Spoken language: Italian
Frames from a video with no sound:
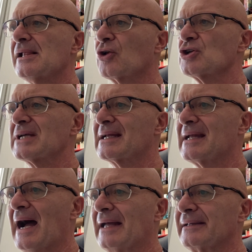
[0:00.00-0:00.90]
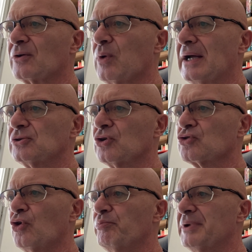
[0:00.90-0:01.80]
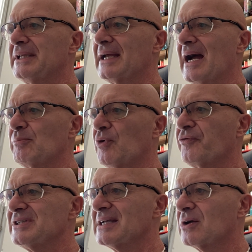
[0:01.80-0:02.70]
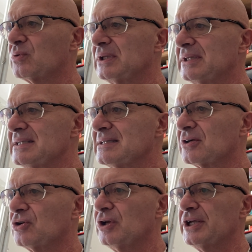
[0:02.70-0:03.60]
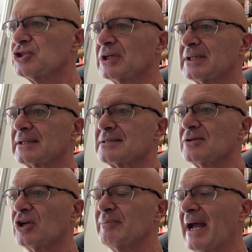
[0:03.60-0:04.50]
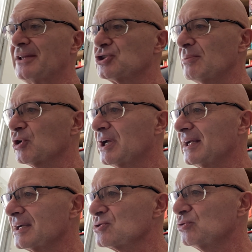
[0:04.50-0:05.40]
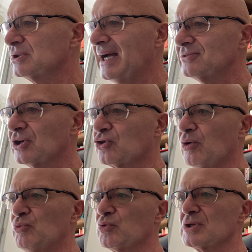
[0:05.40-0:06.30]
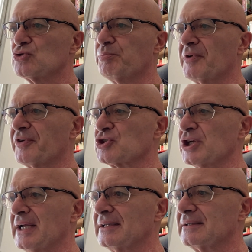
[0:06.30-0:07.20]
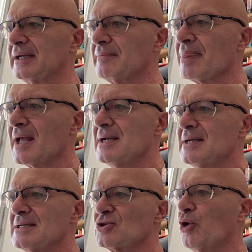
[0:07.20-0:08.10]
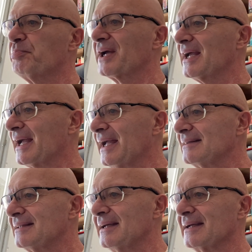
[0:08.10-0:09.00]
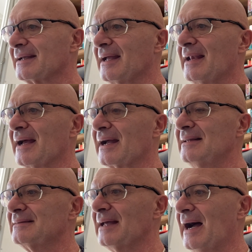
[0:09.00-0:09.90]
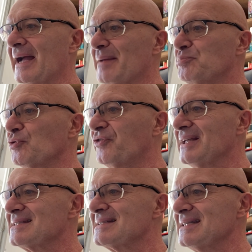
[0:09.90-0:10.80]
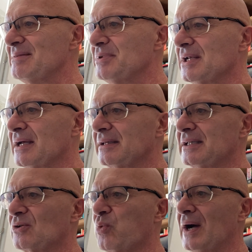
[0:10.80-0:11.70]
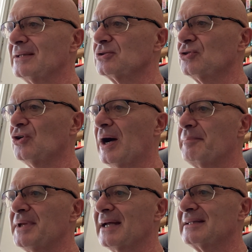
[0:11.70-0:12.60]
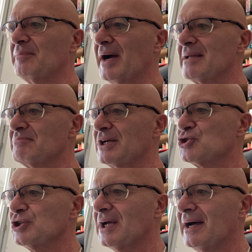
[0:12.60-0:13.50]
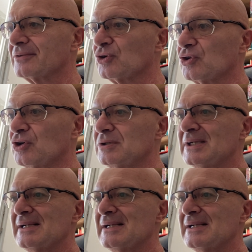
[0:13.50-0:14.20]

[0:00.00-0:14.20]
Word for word: cosa accade quando combiniamo fisica quantistica con la legge dell'attrazione? Beh, diciamo che il risultato è comunque stupefacente. Scoprirete che la realtà è più flessibile di quanto abbiate mai immaginato, no?